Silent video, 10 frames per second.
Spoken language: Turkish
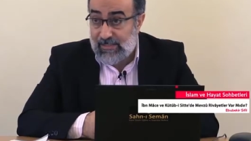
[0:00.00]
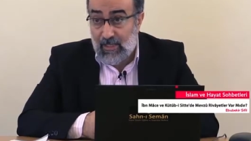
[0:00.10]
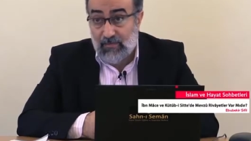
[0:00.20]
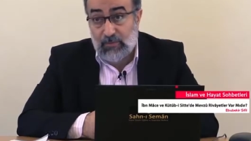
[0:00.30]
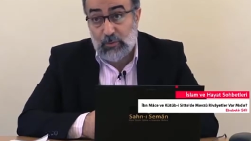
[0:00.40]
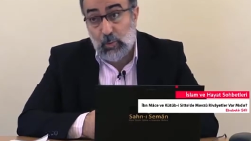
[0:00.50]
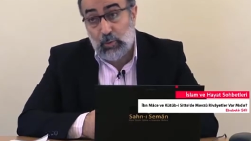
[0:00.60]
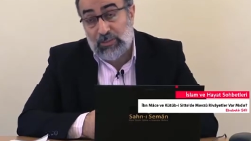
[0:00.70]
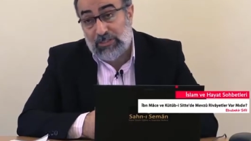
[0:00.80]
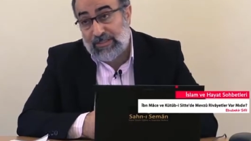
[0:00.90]
zaafı
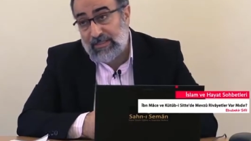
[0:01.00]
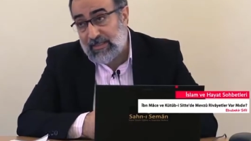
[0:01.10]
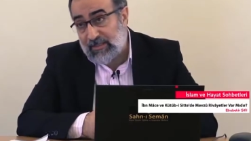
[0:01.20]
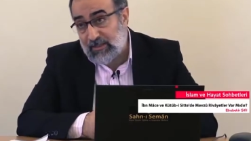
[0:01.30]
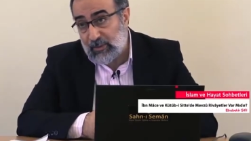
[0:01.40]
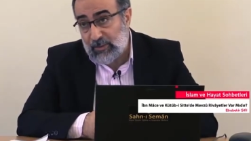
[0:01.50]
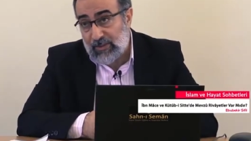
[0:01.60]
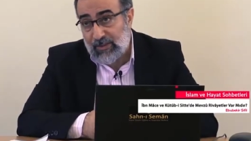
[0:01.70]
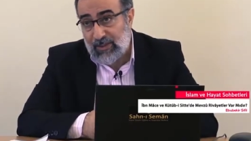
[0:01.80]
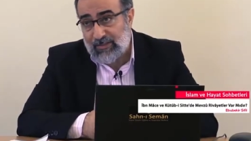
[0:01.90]
çok şiddetli
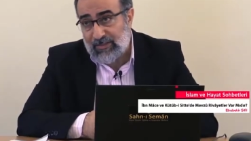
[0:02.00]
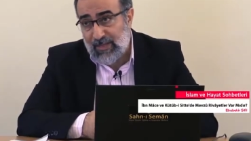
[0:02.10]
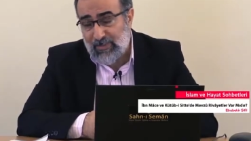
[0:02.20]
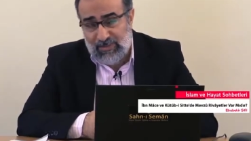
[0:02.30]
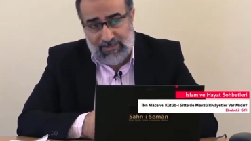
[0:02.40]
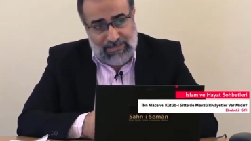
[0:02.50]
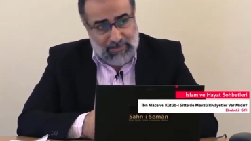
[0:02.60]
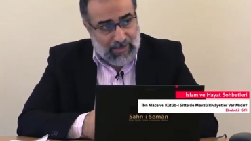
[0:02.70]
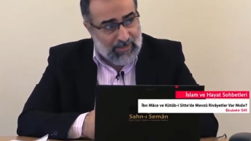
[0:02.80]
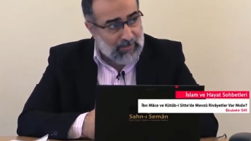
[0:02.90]
olan hatta bir
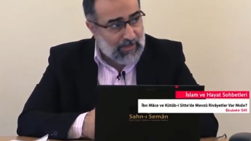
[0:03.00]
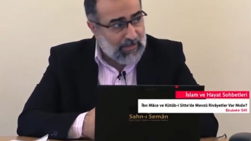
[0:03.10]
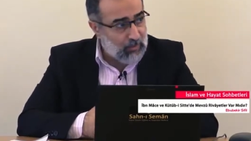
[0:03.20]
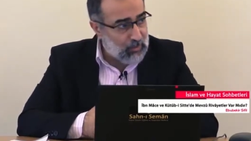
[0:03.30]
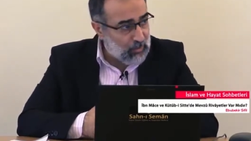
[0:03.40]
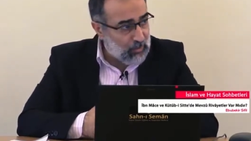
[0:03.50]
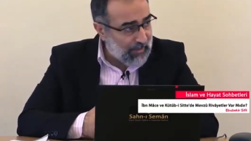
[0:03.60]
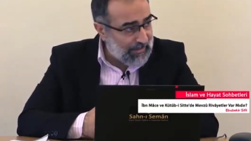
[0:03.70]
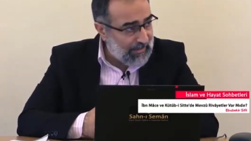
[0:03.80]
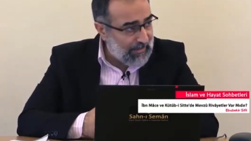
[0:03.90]
kısım alimlerin
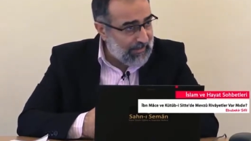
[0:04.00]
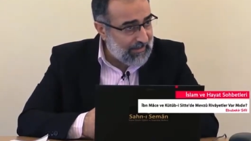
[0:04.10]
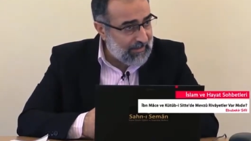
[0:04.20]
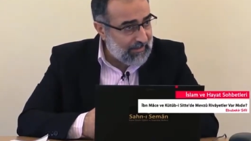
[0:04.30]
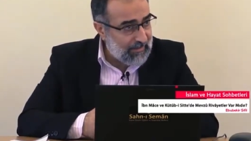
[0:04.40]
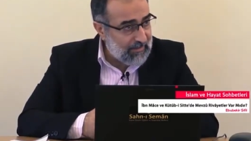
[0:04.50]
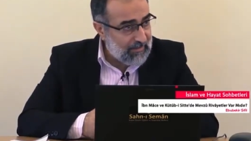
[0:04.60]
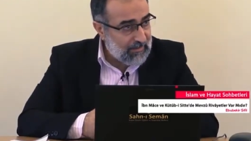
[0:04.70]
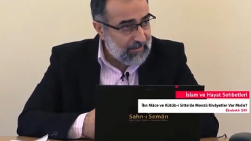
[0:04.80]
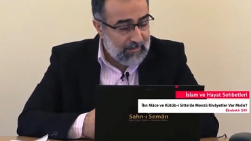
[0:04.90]
uydurma dediği
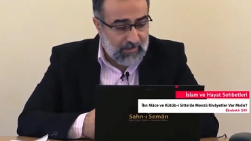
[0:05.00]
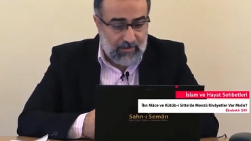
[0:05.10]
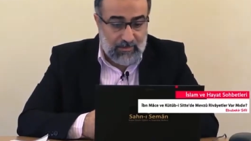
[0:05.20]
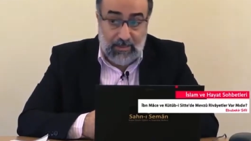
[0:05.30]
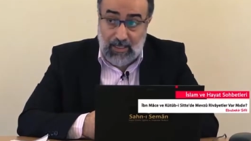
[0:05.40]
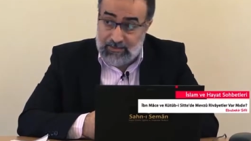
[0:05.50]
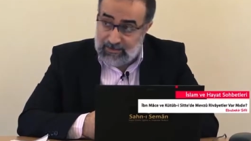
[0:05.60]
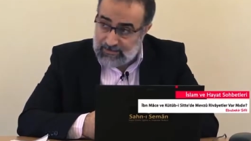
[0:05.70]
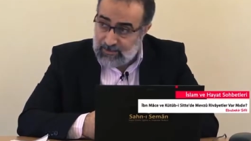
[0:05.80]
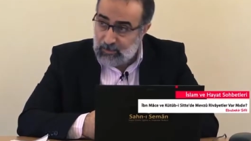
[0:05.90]

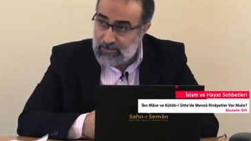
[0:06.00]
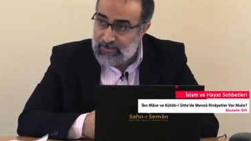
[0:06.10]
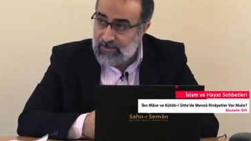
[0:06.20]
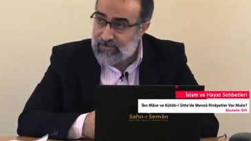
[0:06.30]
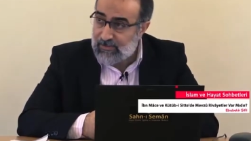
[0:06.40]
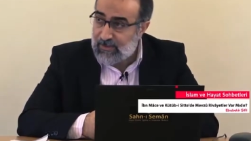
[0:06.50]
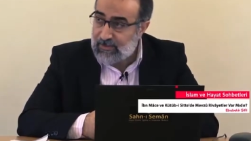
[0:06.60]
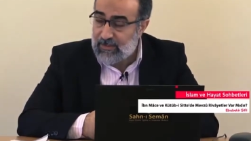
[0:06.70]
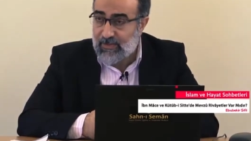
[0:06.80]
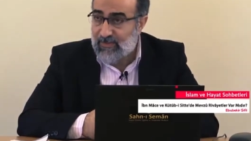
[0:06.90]
nadir de olsa
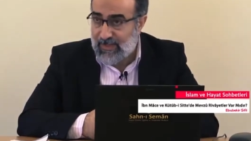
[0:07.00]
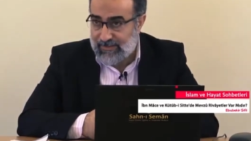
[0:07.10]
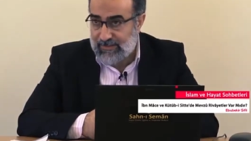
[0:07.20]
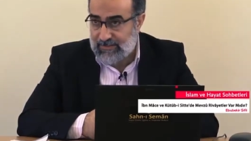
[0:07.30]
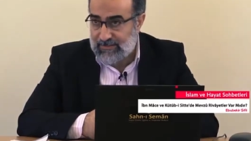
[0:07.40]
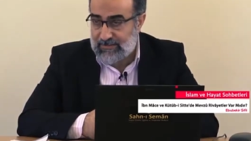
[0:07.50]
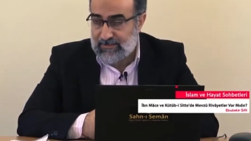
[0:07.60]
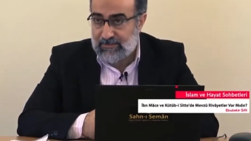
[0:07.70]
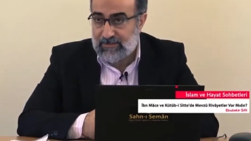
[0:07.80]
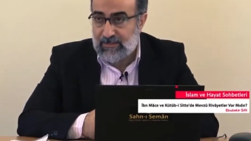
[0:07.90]
rivayetler
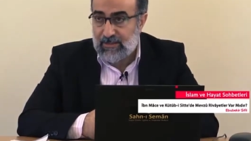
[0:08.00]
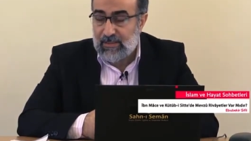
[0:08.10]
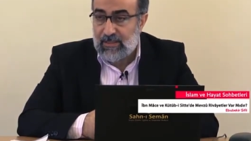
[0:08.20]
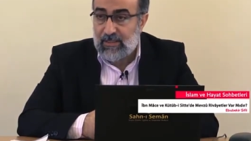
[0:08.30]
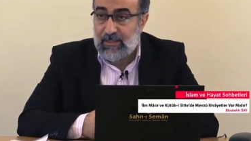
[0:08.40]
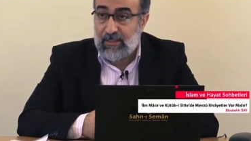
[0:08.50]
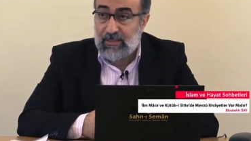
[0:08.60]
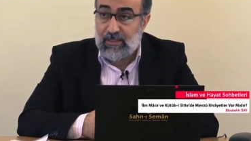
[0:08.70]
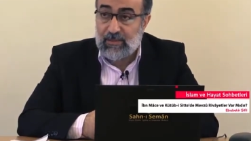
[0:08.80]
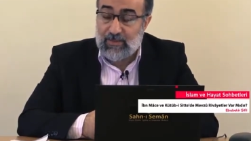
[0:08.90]
vardır.
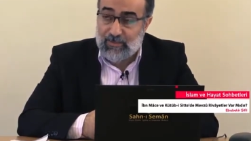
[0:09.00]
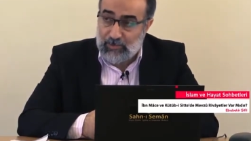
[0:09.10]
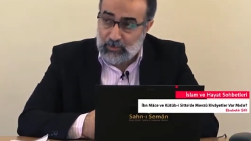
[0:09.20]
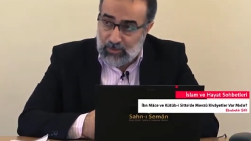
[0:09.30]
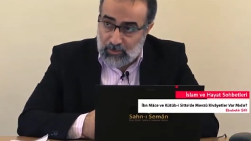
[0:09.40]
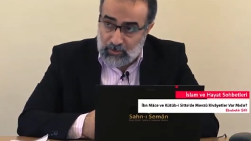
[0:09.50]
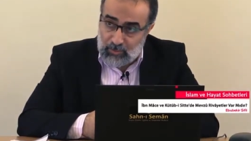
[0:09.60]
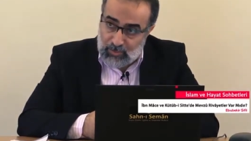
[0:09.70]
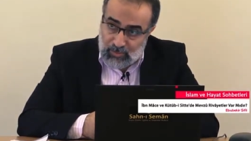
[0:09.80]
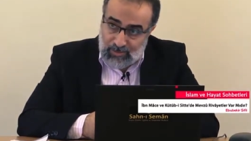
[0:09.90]
Ee, İmam Ebu
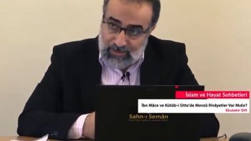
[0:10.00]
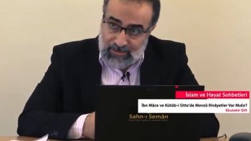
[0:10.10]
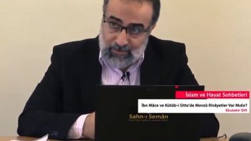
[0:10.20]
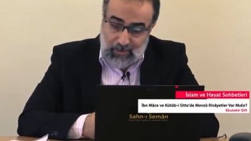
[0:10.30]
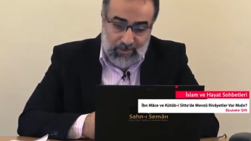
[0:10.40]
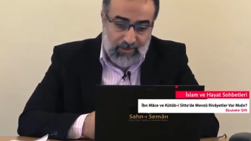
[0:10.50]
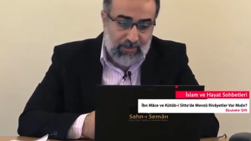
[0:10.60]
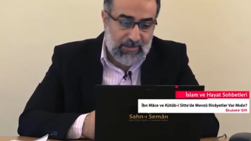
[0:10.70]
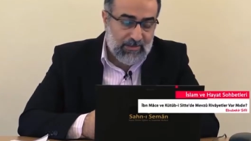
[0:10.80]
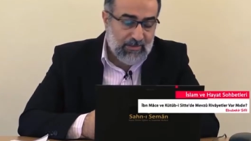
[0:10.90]
Davud'un süneni de
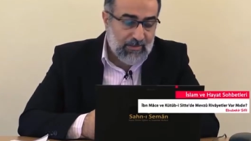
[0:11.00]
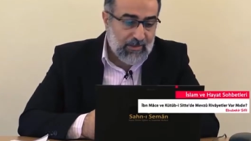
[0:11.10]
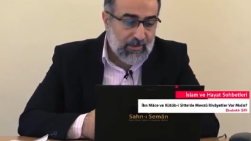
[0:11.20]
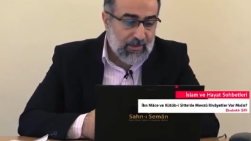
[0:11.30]
böyledir.